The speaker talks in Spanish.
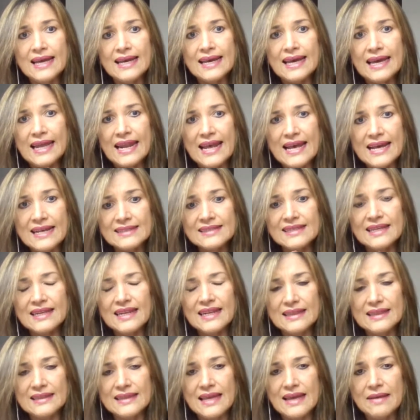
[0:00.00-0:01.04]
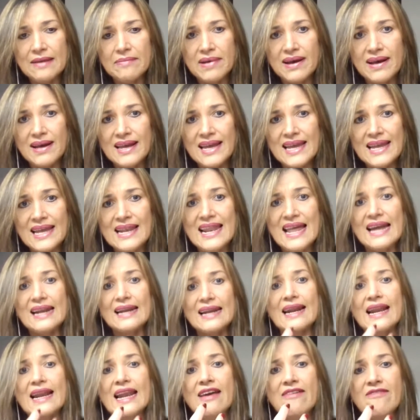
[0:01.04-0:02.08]
creas en el tema, en la
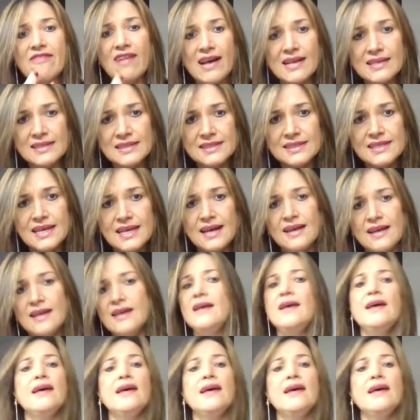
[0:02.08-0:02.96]
relevancia?